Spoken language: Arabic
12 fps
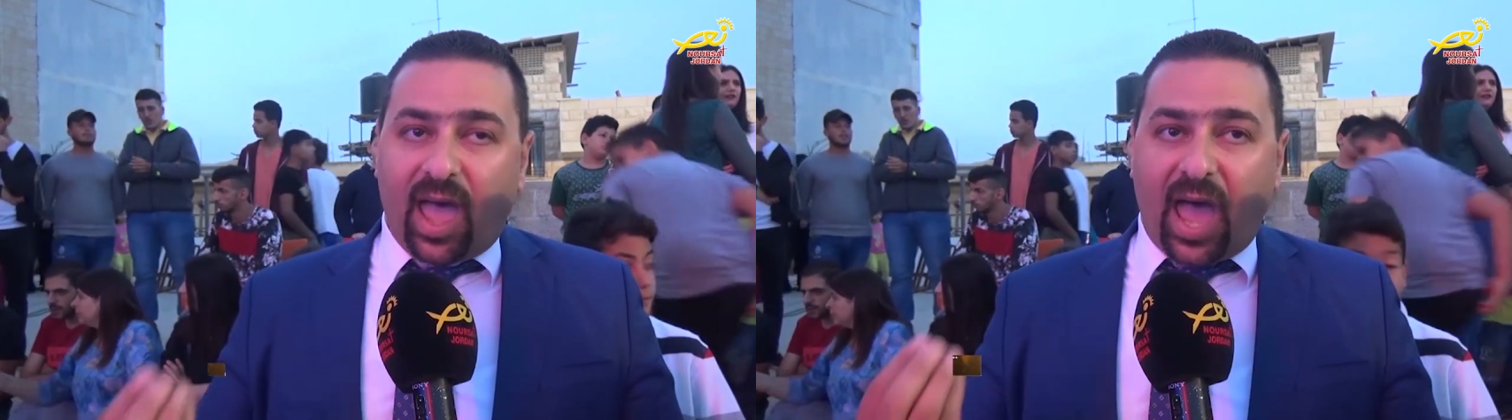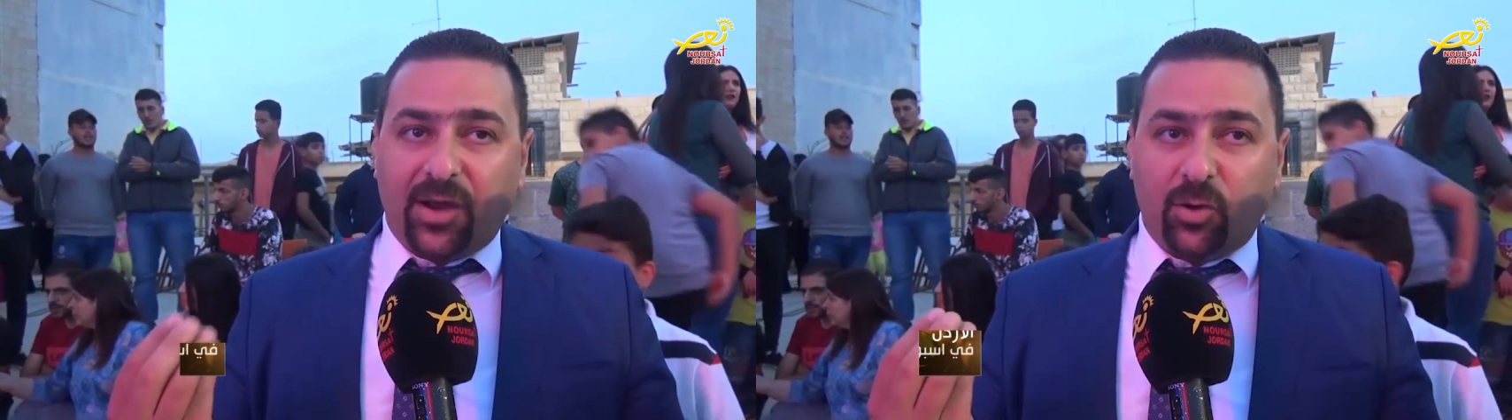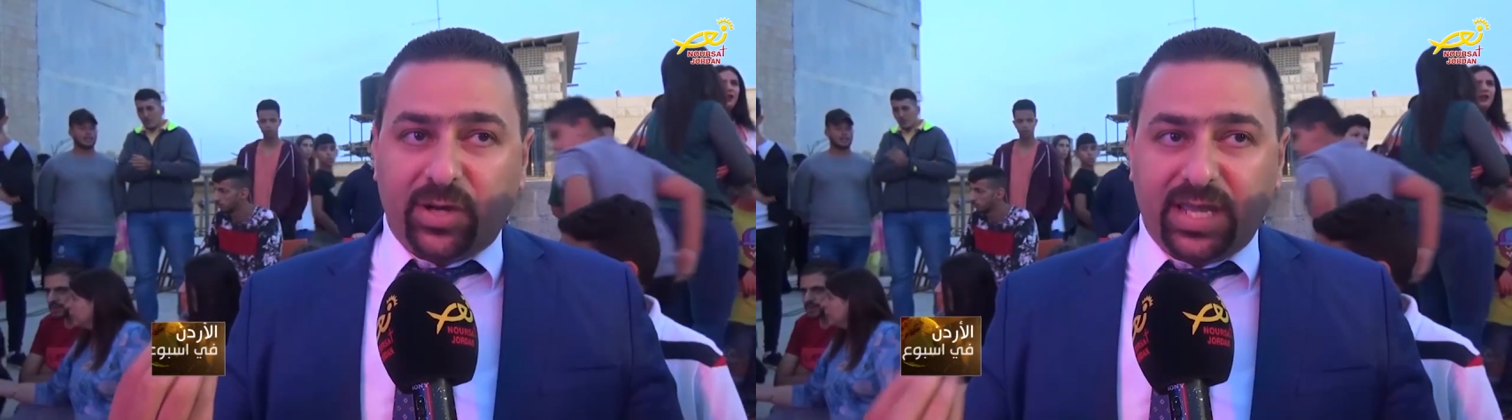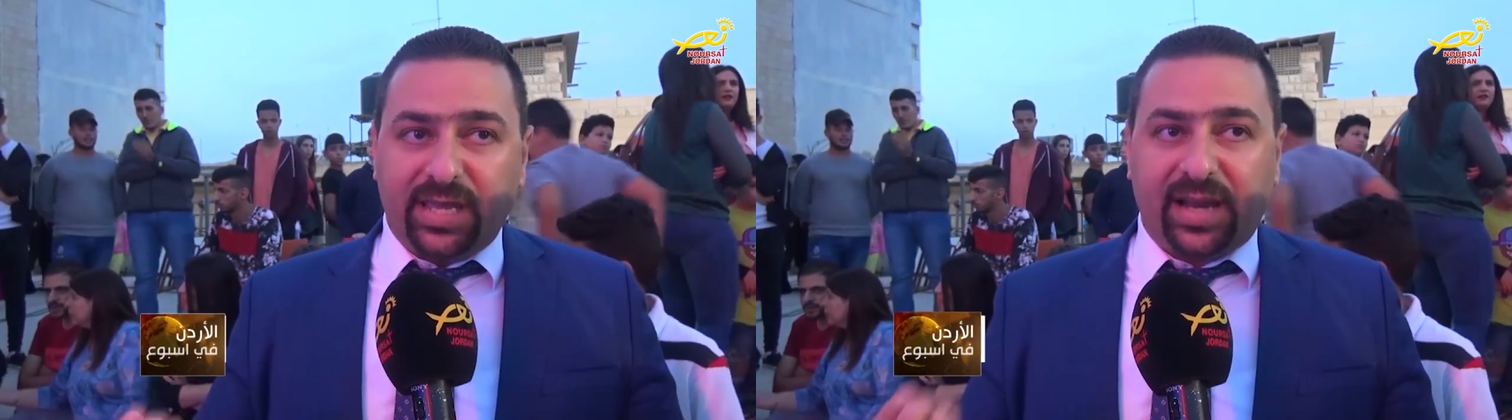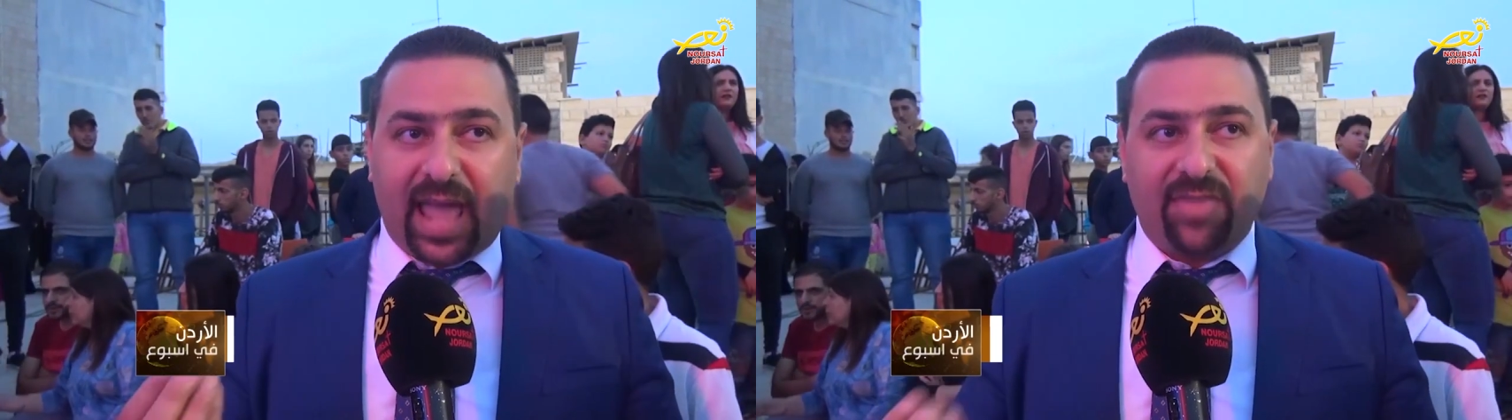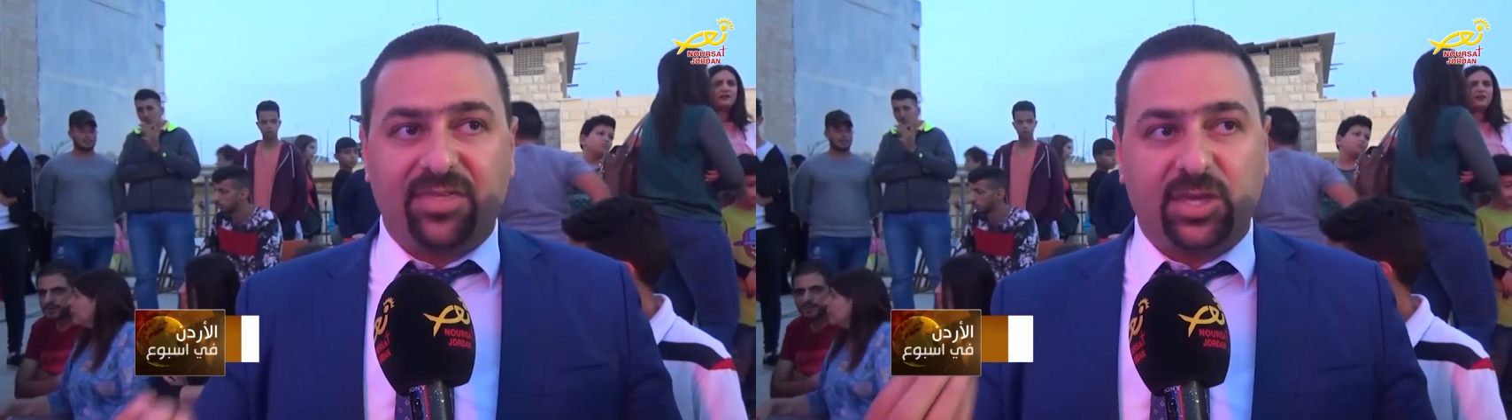أن ننير
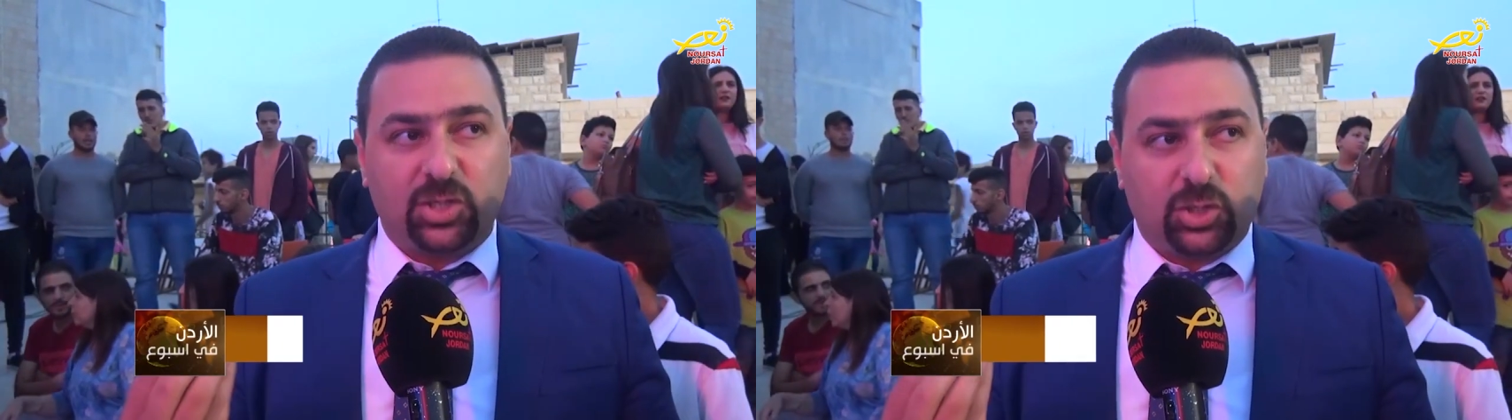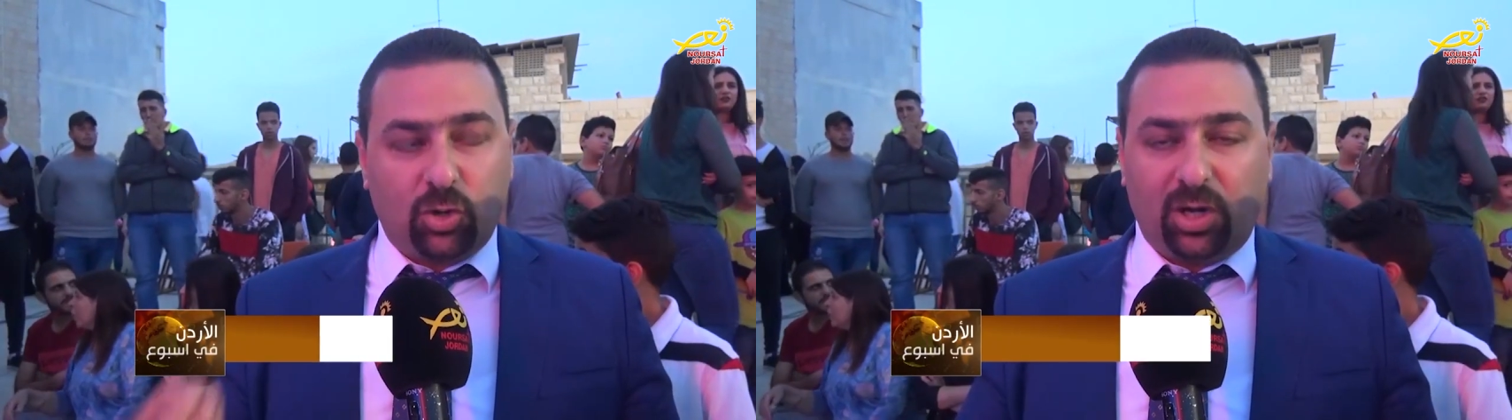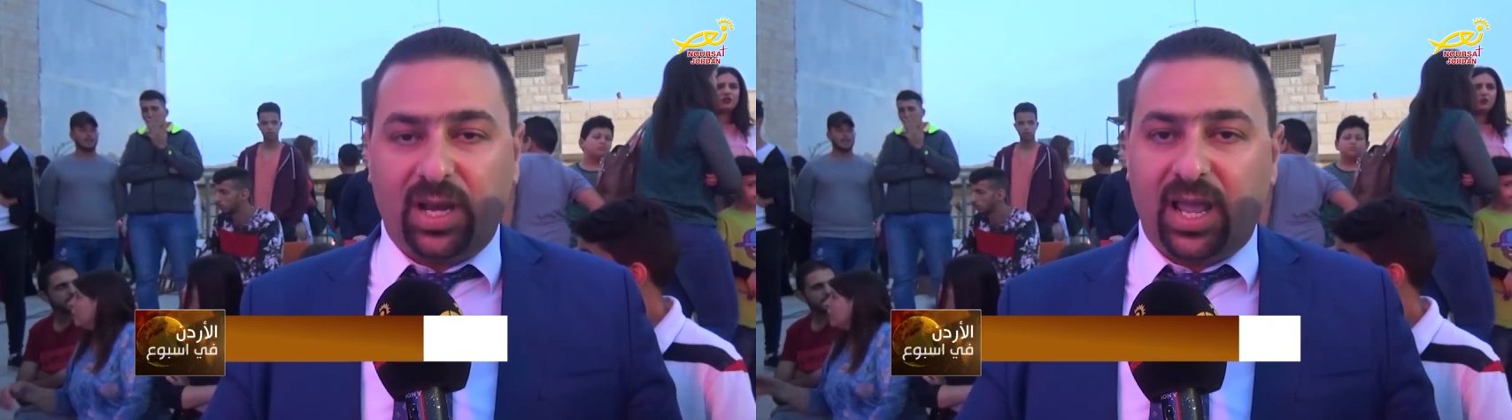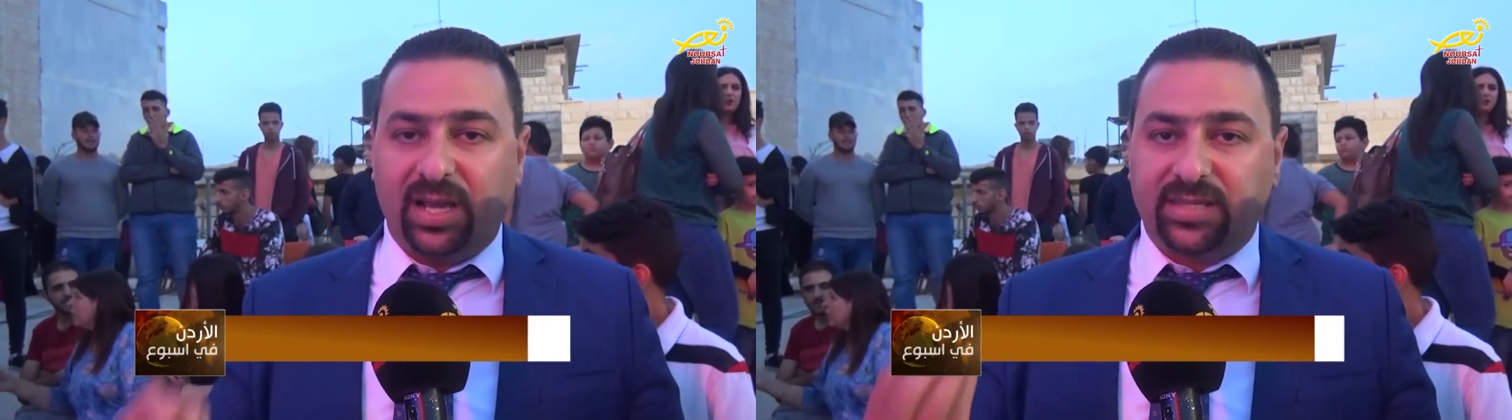هذه الشعلة